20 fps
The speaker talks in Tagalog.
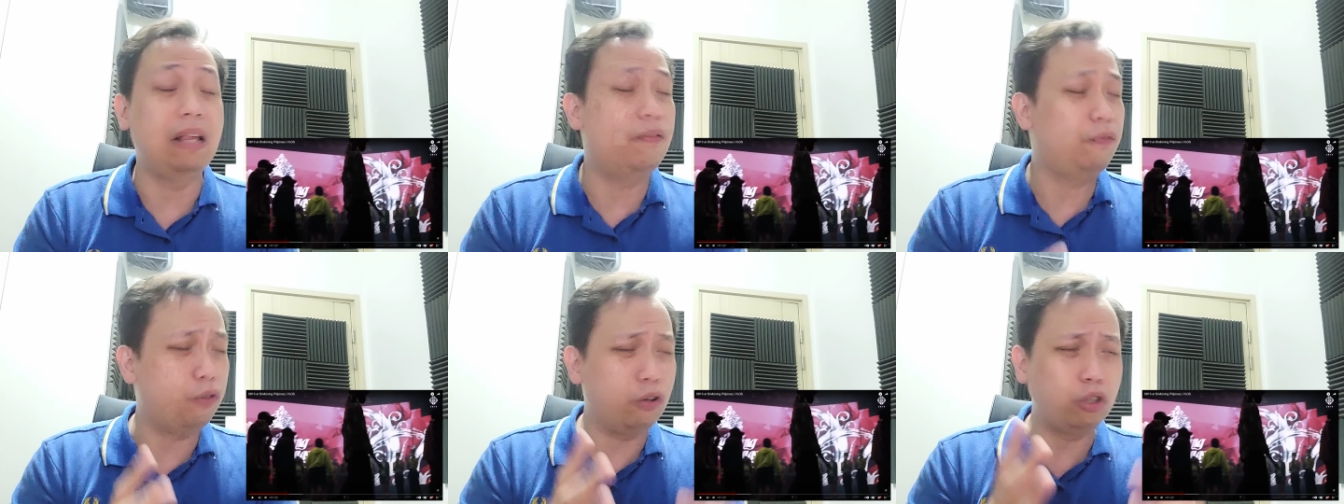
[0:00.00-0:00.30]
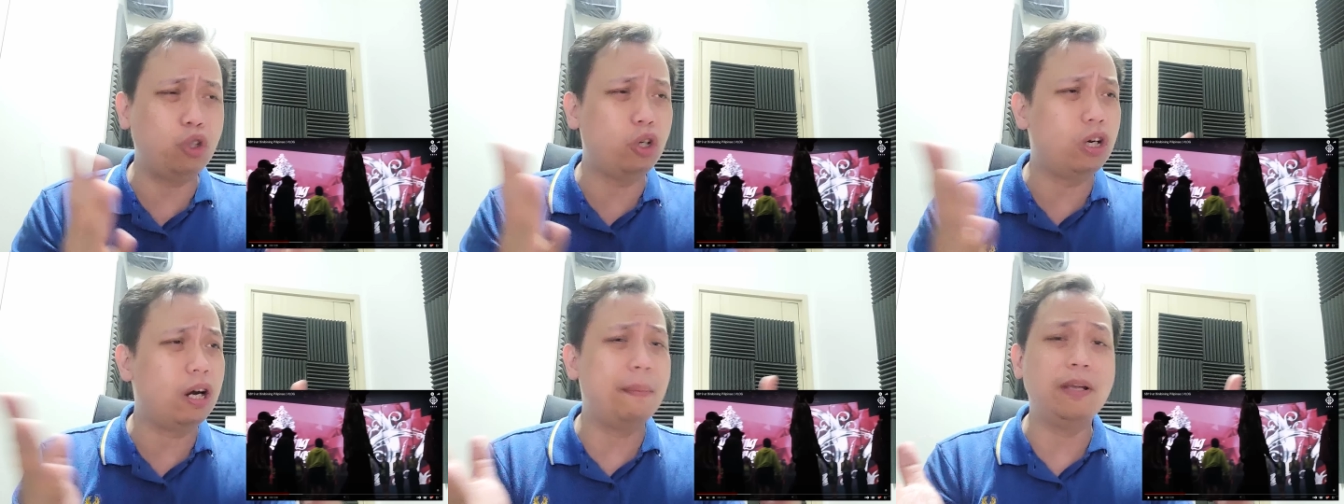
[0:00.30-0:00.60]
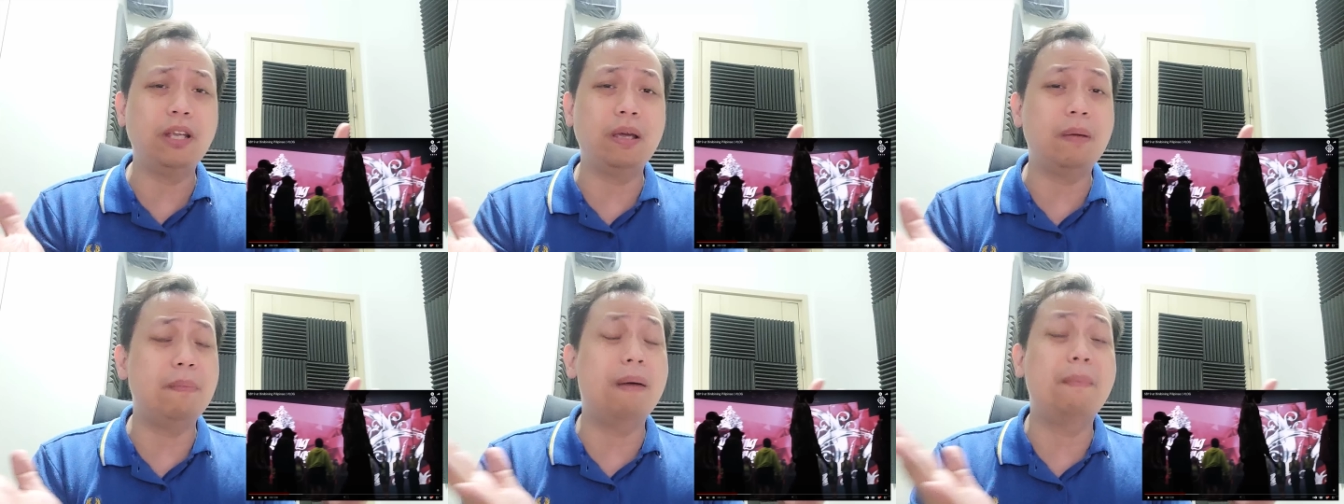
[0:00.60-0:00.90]
And for sure
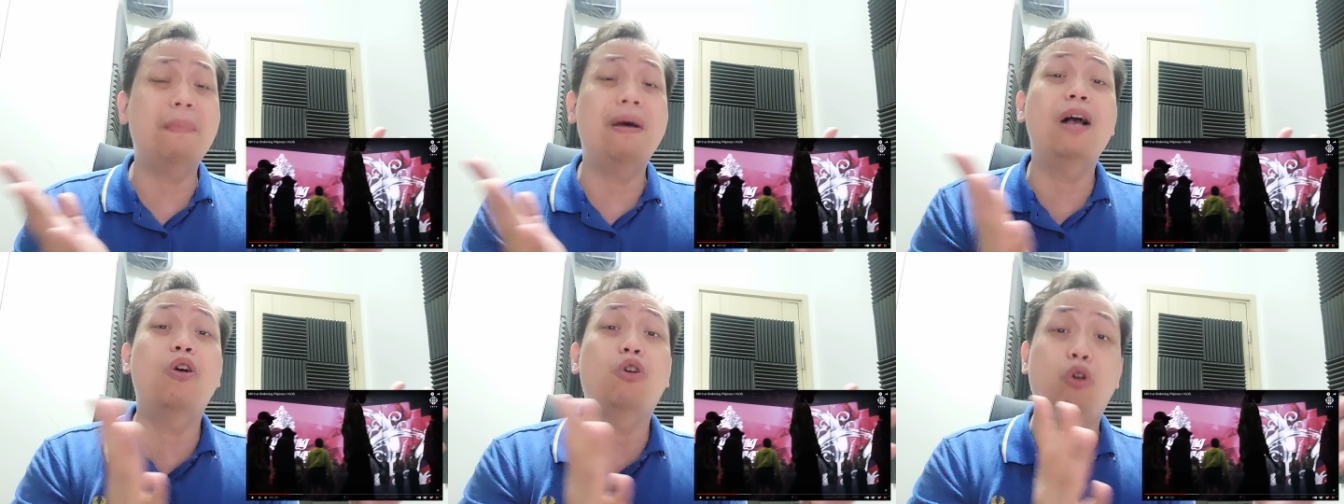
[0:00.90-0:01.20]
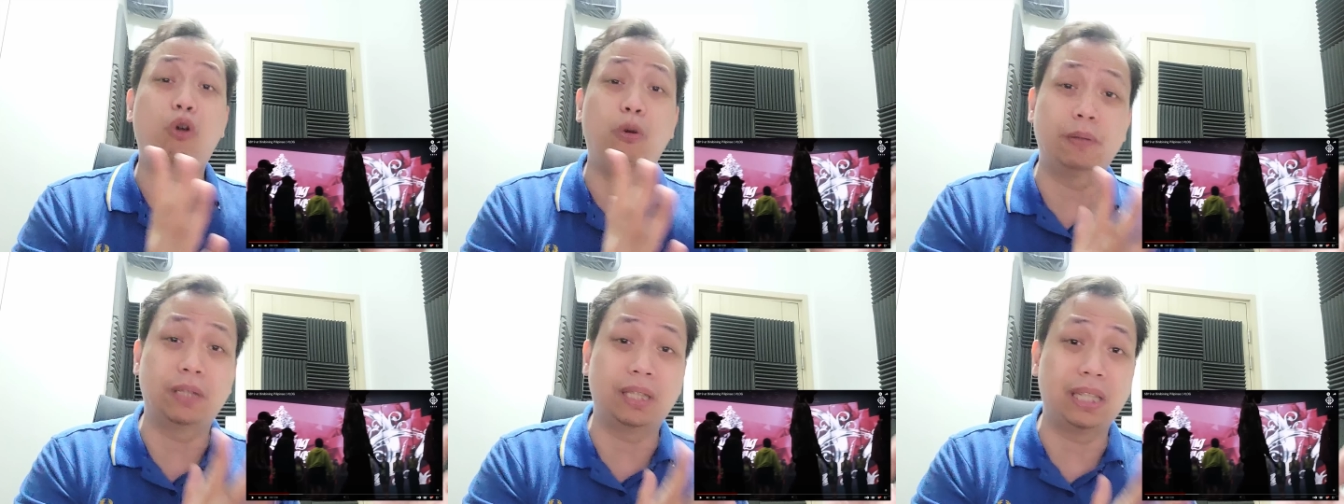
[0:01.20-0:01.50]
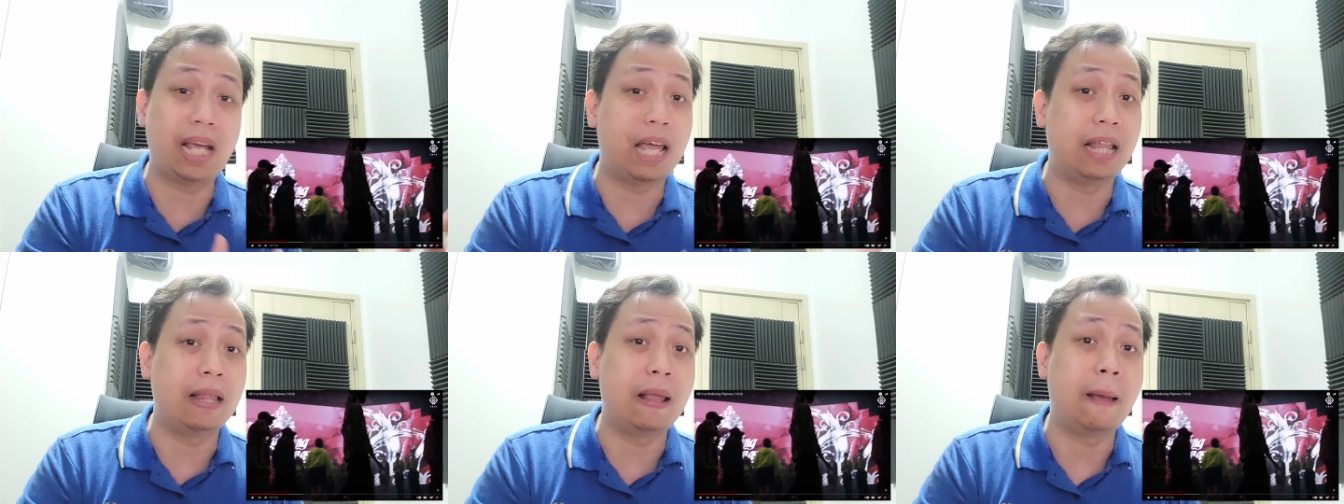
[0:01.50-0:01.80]
naman yung ibang mga
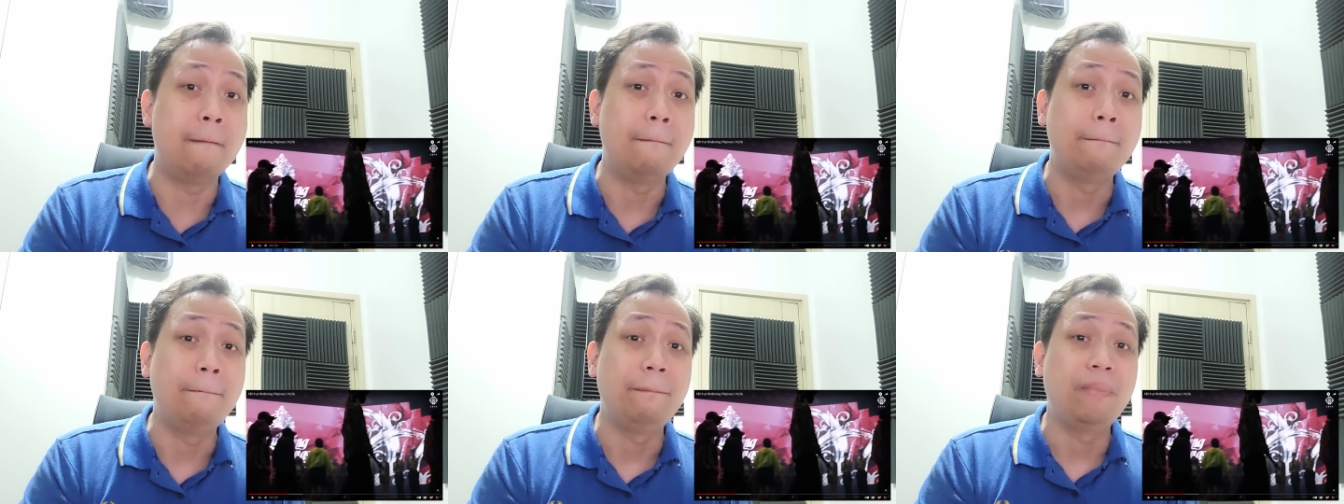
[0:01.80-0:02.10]
groups din,